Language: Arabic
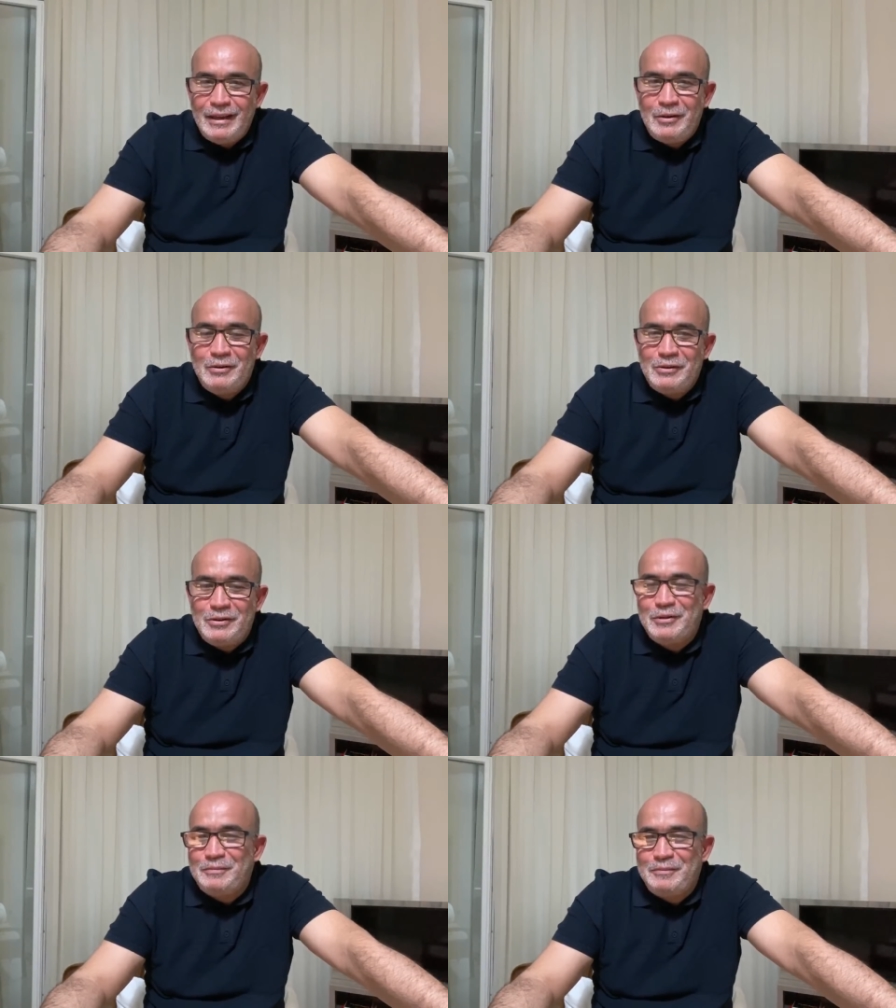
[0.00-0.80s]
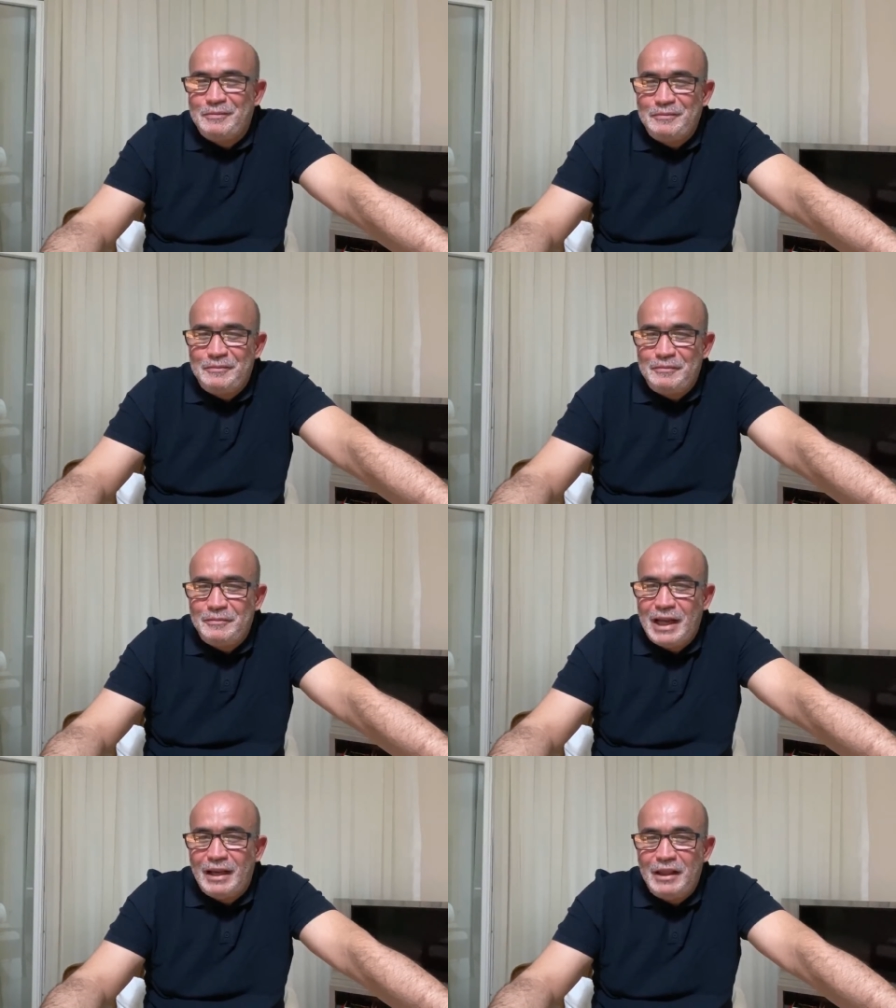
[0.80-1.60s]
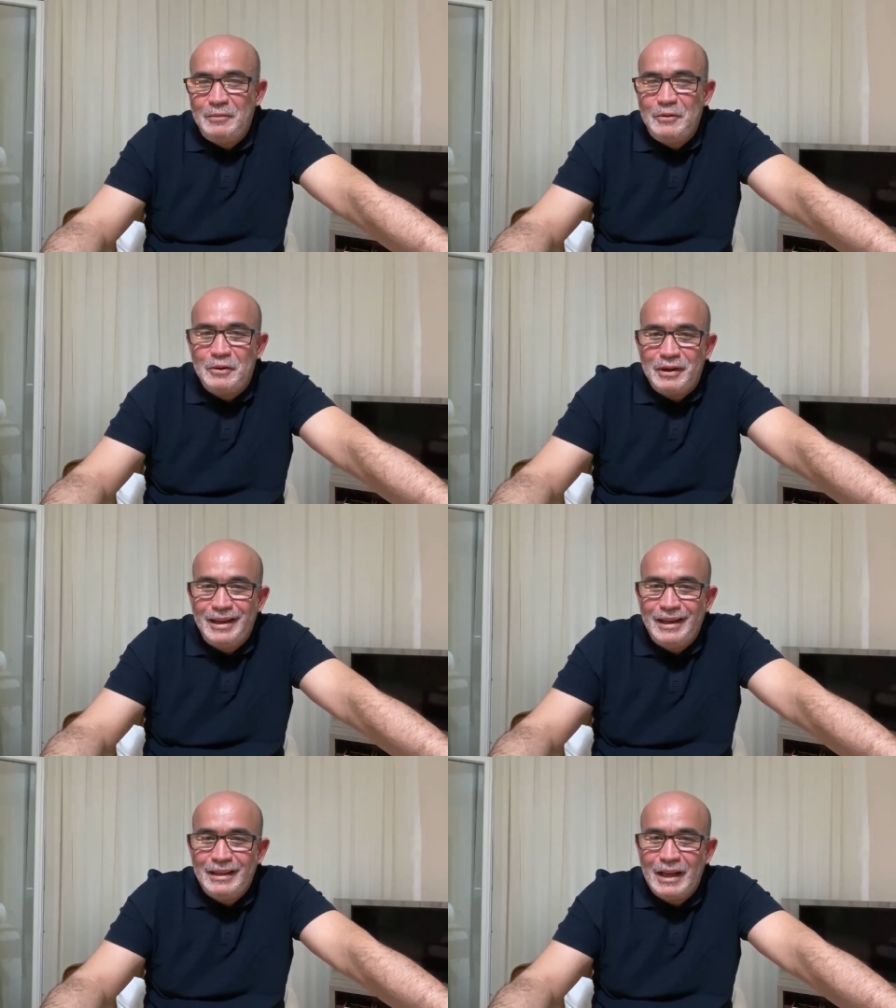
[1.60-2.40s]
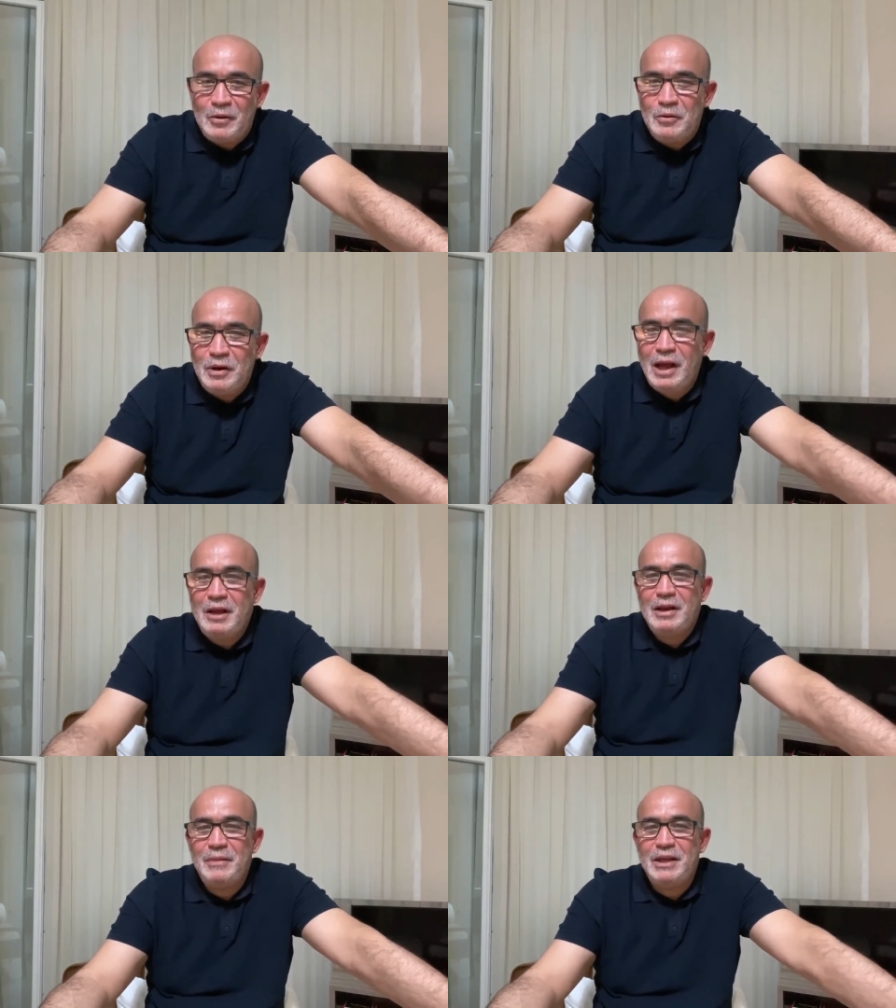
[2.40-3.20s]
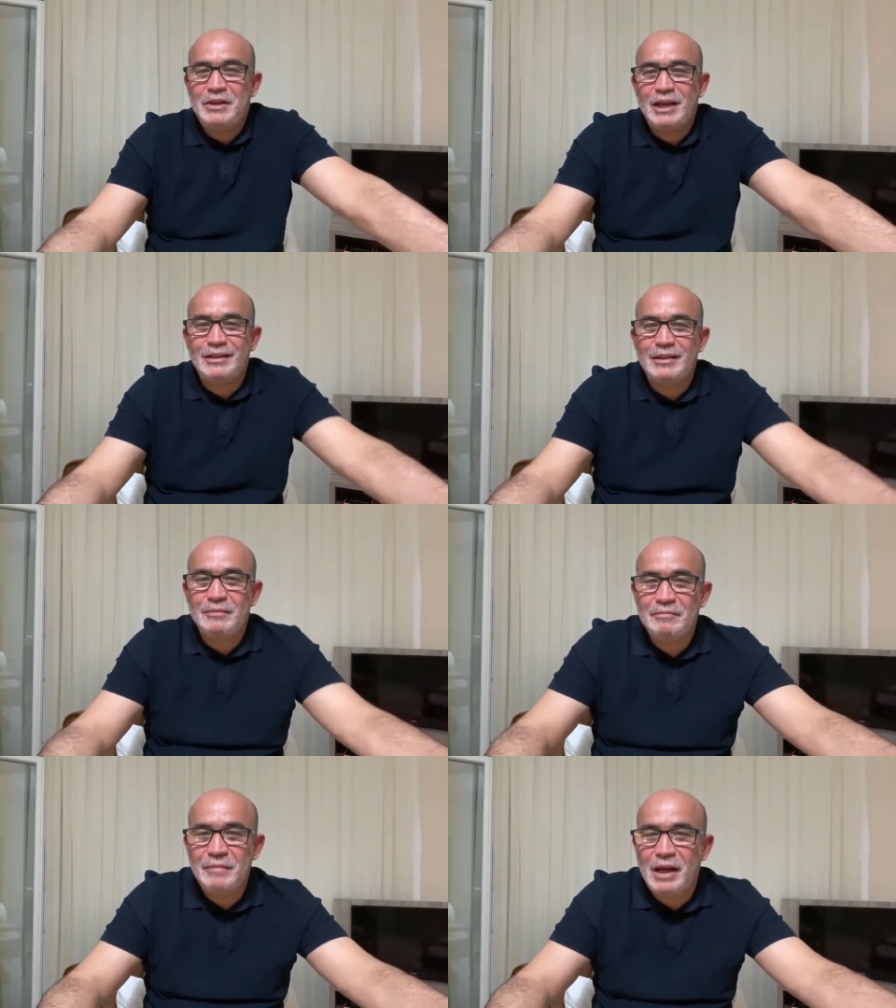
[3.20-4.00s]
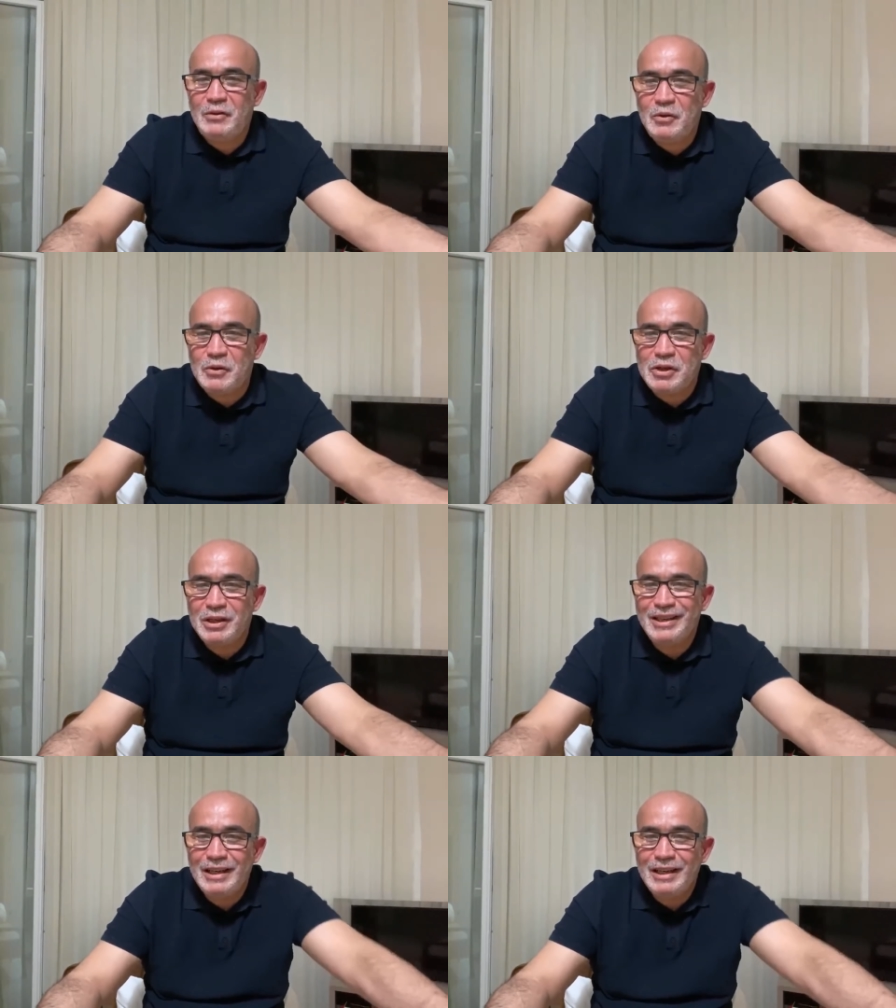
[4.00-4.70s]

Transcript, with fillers: كنتم تكذبون تقولون ها آه، منين جات ما عندوش